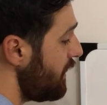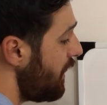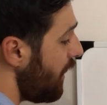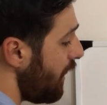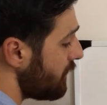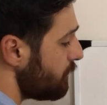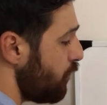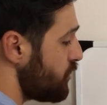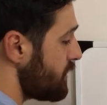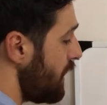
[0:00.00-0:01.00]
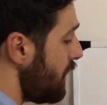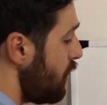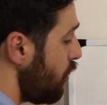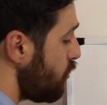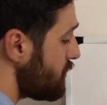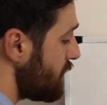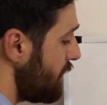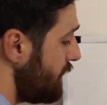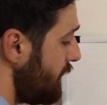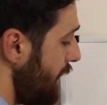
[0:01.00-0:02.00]
Altı boşsa o sayı
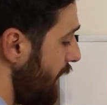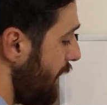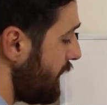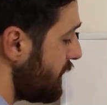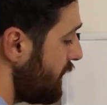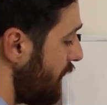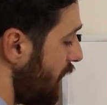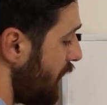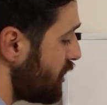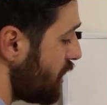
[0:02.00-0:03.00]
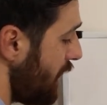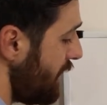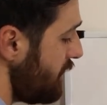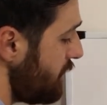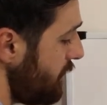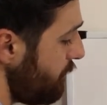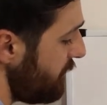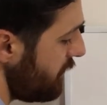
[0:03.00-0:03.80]
direkt aşağıya indirip